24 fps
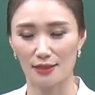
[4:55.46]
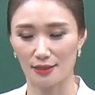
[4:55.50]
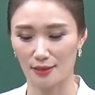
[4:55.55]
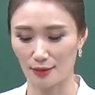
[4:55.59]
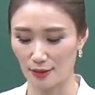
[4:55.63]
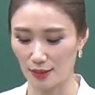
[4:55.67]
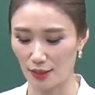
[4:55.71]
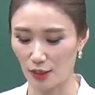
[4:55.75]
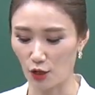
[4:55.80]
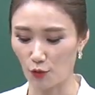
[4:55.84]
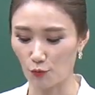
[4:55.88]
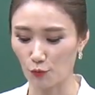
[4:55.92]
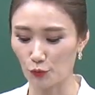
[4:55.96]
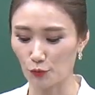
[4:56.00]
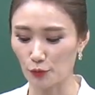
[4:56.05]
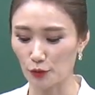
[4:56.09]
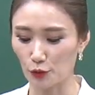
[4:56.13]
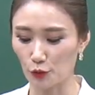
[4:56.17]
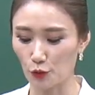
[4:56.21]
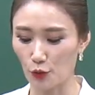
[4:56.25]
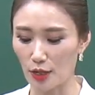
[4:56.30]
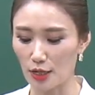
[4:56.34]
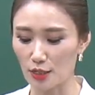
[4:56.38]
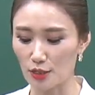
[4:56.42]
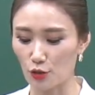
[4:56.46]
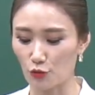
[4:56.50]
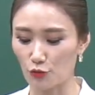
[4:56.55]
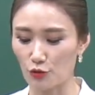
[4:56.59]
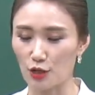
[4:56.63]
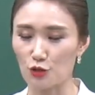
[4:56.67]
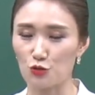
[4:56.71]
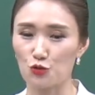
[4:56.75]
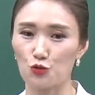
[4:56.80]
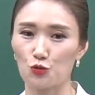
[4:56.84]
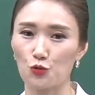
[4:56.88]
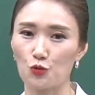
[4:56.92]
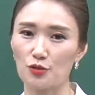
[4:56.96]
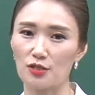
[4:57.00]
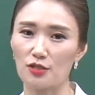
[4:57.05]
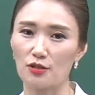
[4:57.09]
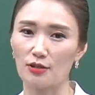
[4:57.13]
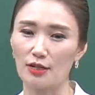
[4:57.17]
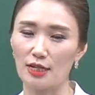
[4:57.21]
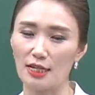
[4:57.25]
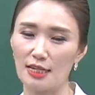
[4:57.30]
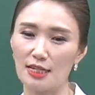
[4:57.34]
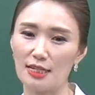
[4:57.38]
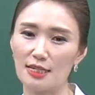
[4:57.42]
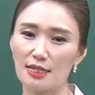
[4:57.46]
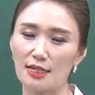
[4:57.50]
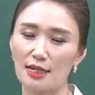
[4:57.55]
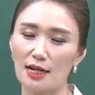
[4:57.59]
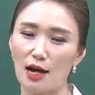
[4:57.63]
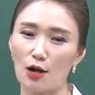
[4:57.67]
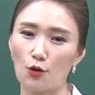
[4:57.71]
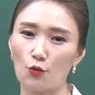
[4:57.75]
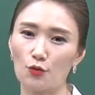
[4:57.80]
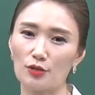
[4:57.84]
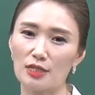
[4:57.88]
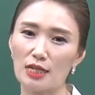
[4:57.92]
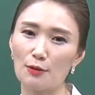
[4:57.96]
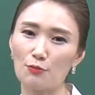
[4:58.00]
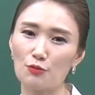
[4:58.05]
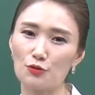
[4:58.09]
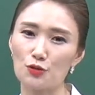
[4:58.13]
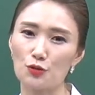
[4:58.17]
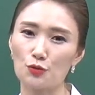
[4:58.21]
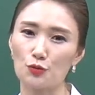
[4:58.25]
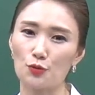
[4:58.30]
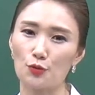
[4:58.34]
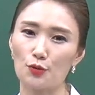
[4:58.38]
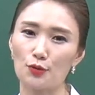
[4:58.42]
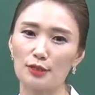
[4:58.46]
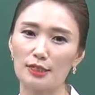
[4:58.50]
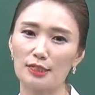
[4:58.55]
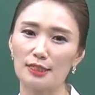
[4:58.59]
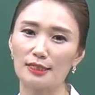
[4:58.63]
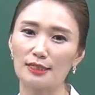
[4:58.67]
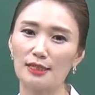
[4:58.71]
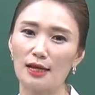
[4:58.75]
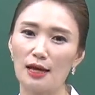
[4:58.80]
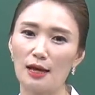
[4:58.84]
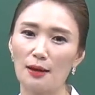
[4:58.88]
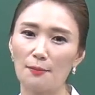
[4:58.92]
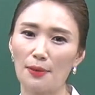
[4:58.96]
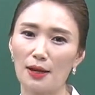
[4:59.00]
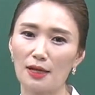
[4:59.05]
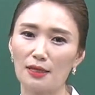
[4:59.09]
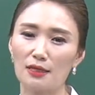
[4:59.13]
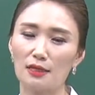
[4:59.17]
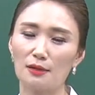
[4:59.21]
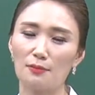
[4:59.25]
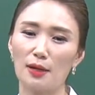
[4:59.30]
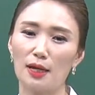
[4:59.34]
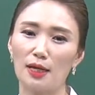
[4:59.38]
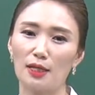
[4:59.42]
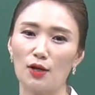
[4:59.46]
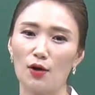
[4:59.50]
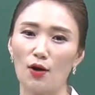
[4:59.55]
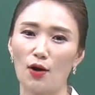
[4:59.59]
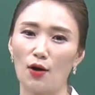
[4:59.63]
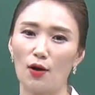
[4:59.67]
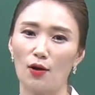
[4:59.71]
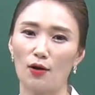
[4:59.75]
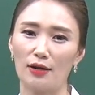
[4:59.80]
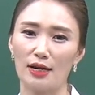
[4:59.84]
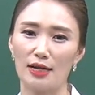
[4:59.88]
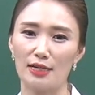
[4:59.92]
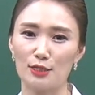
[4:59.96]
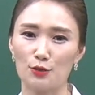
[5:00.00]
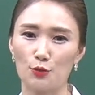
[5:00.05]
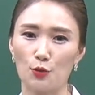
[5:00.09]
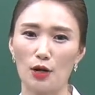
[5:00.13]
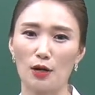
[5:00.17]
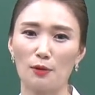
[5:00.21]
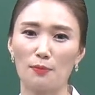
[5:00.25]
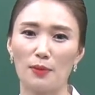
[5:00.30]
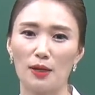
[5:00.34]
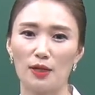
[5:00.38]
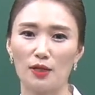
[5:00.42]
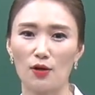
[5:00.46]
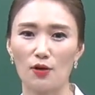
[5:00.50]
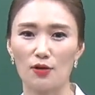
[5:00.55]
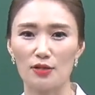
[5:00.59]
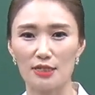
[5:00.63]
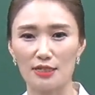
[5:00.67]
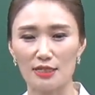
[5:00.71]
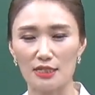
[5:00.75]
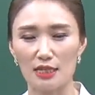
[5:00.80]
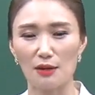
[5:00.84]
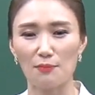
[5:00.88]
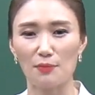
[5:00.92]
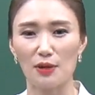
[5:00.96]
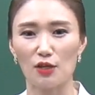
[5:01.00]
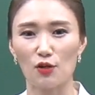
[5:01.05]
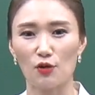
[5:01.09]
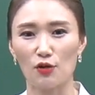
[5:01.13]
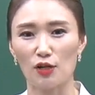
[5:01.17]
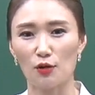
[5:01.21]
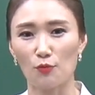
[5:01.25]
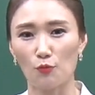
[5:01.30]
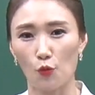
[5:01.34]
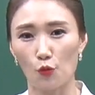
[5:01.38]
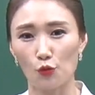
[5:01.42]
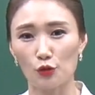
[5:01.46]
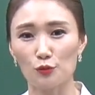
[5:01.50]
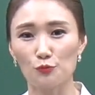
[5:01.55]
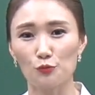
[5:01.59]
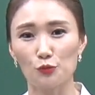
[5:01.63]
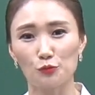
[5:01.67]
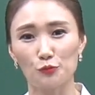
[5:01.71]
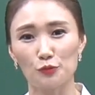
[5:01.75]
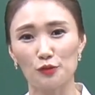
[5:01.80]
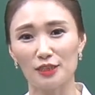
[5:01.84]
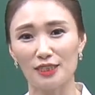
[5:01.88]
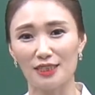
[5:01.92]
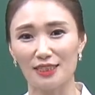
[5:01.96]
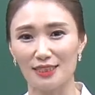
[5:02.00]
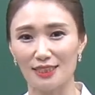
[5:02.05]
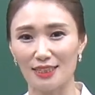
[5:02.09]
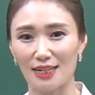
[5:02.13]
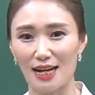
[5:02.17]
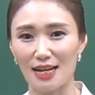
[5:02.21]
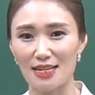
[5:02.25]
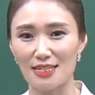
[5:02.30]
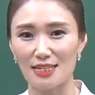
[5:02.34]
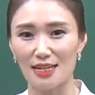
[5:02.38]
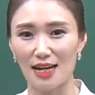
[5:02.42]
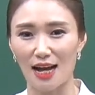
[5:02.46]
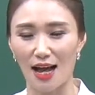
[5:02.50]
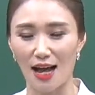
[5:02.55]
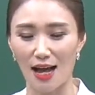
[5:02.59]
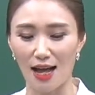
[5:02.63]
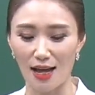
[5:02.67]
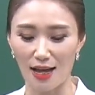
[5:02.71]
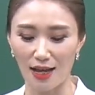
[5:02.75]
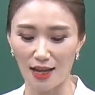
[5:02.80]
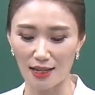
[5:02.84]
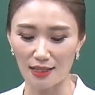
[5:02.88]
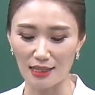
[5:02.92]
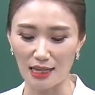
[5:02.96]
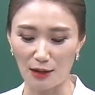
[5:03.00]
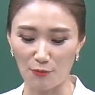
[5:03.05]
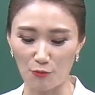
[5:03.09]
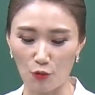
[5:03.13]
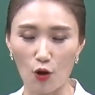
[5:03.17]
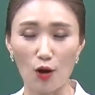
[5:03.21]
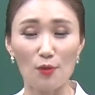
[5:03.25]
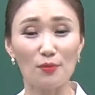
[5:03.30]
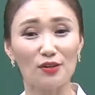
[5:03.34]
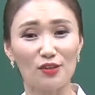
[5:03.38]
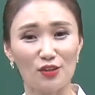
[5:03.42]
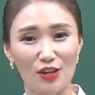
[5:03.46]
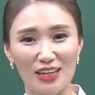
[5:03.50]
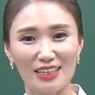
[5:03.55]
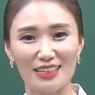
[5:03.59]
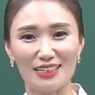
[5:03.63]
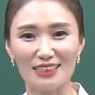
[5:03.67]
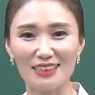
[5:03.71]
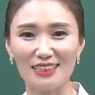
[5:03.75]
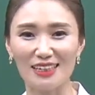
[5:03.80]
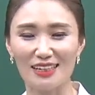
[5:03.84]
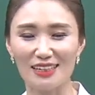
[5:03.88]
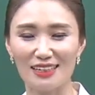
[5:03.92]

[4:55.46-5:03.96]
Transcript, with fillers: 음, 이런 부분을 통해서 우리가 중요성을 인식하고 세부적으로는 파티 매너, 레스토랑 매너, 식사 매너 이런 모든 부분들까지가 다 포함이 되는